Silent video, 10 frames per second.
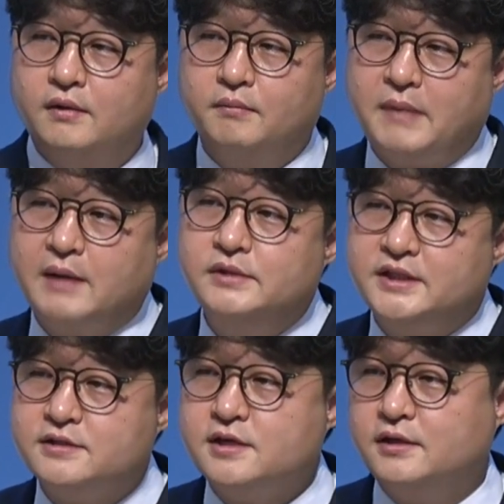밤을
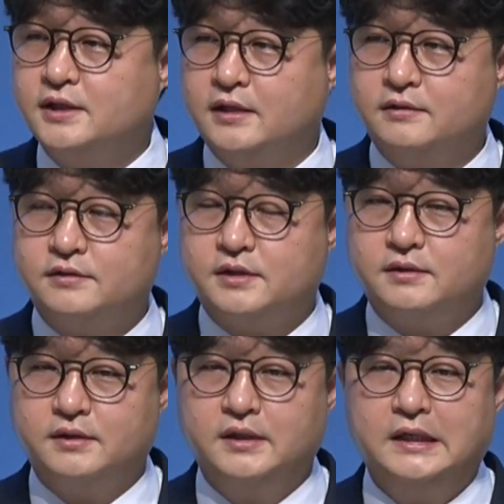지새야 되는 거죠.
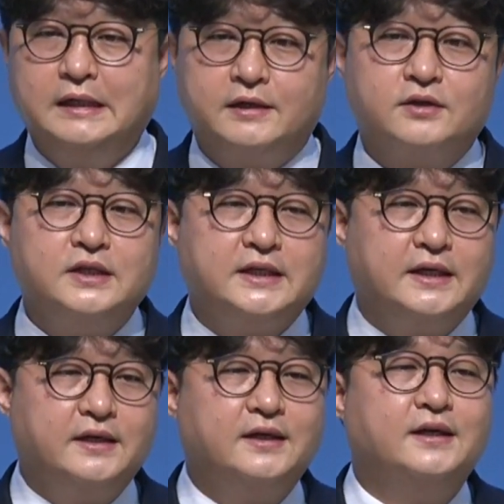
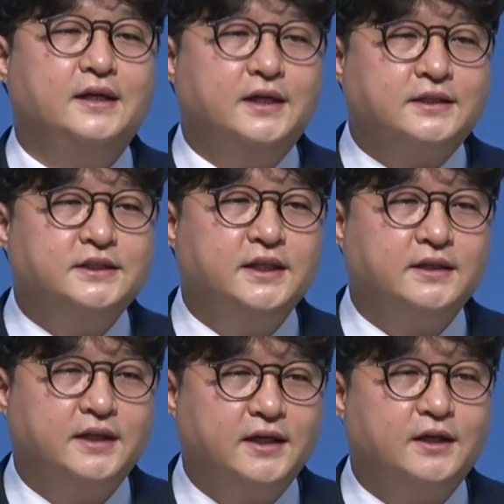그러니까
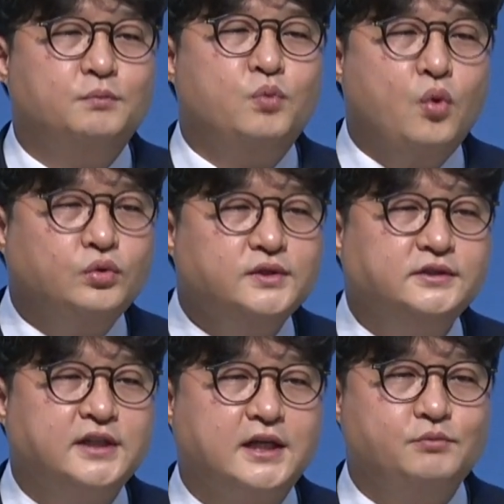그에게 모든
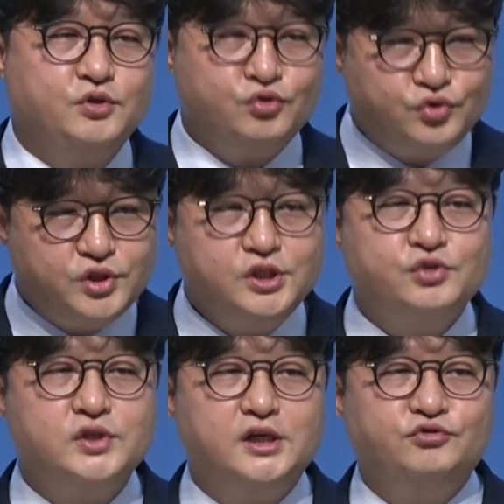사람이 휴식을
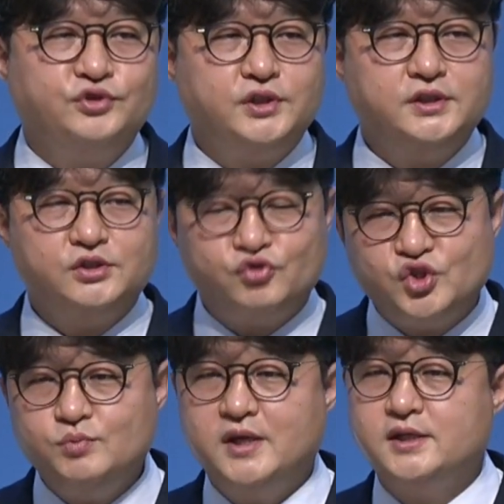취할 수 있는
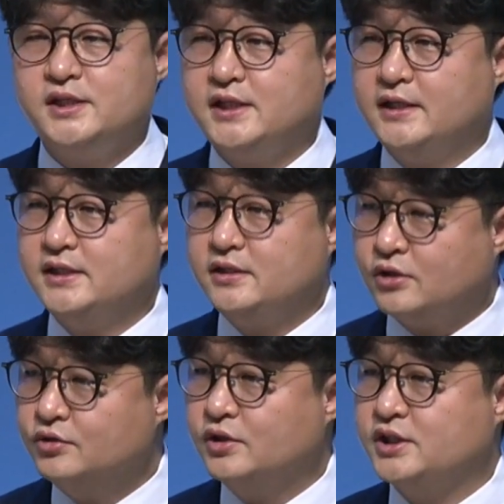쉼의 시간인
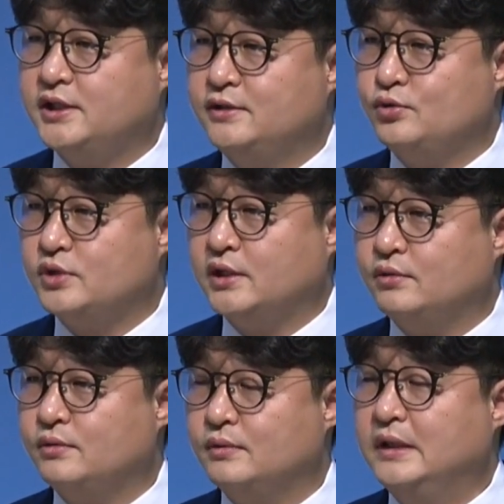저녁
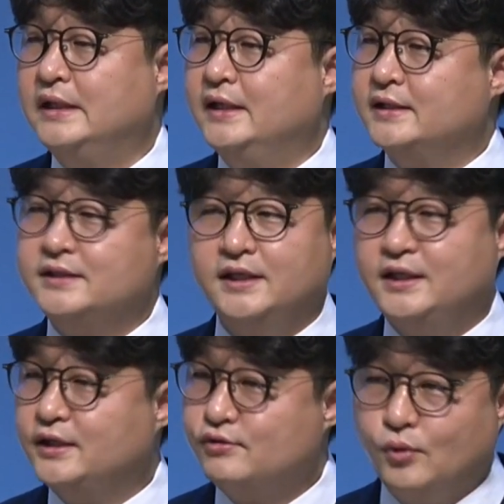시간조차도
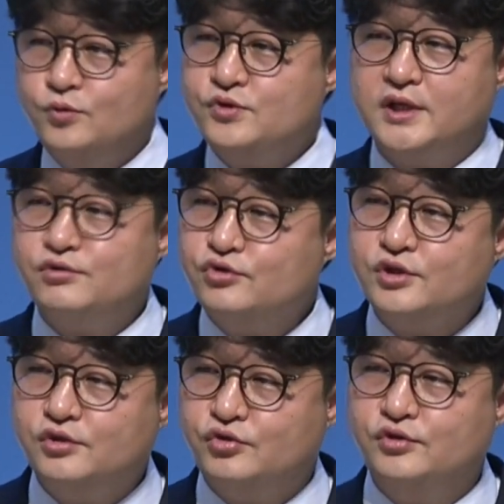그에게 온전한
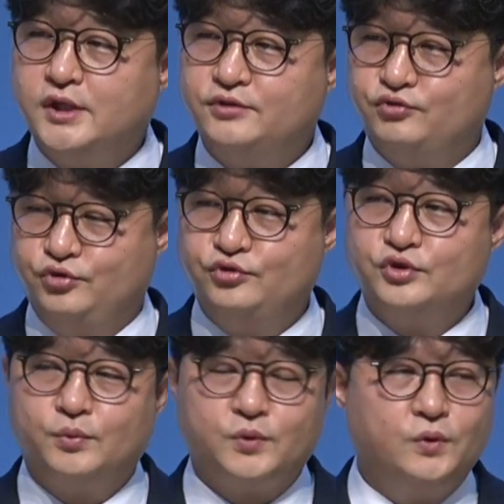휴식을 줄 수
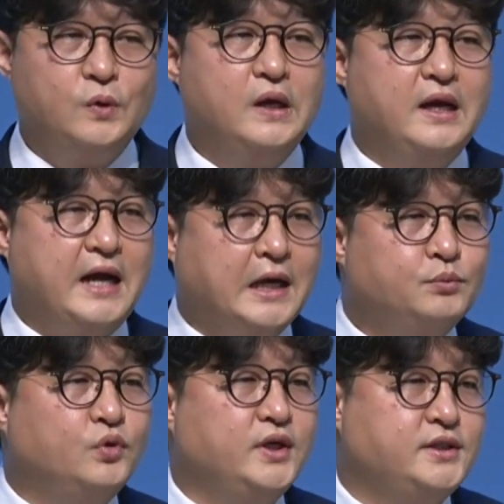없고
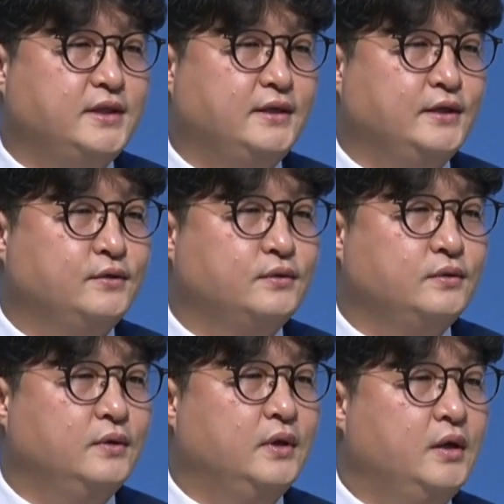악몽에 시달리고
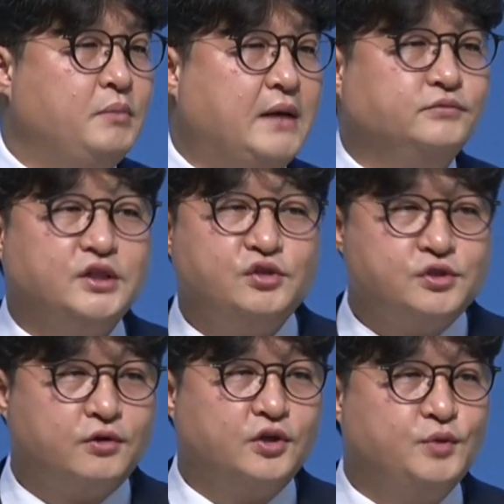밤새
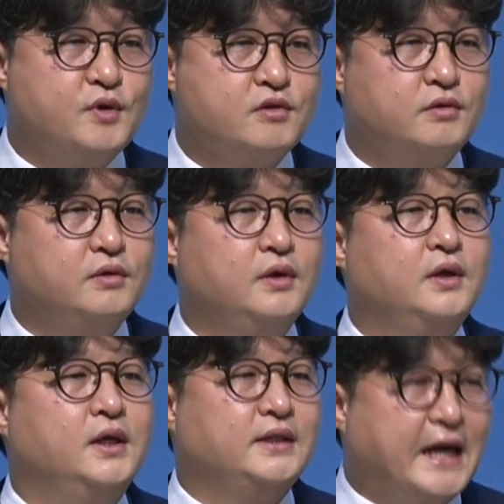뒤척거리면서
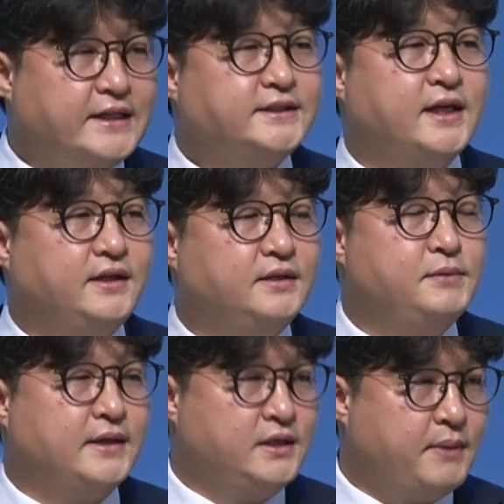날이
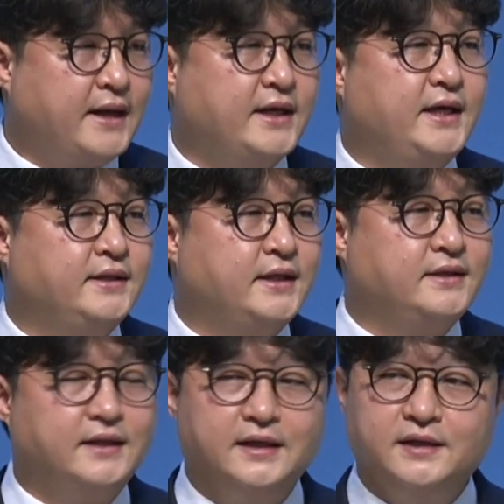새기만을 바라야
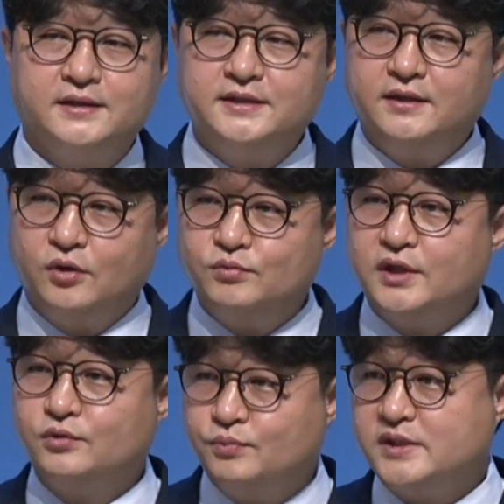되는 그의
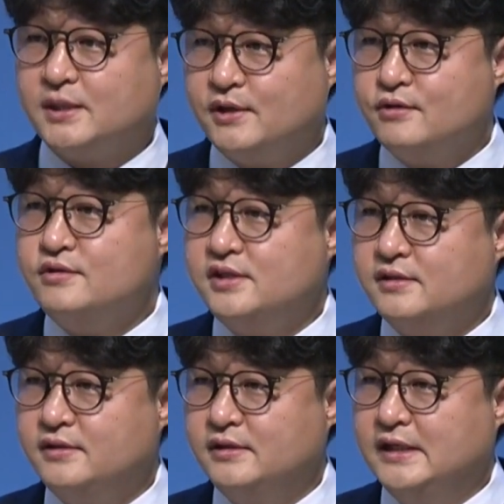너무나도 비참한
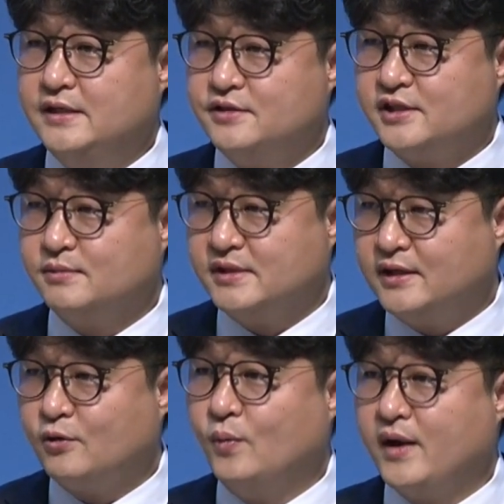현실을 지금 그가
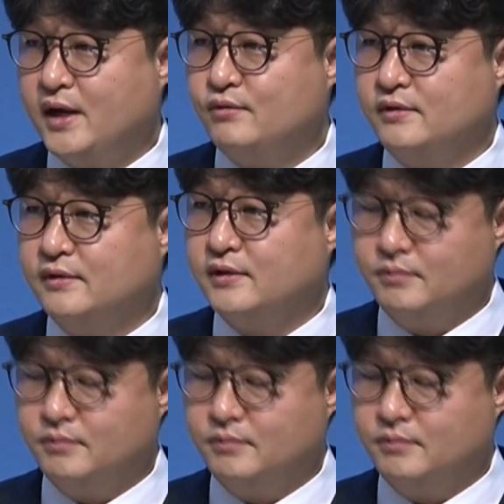고백하고 있는 겁니다.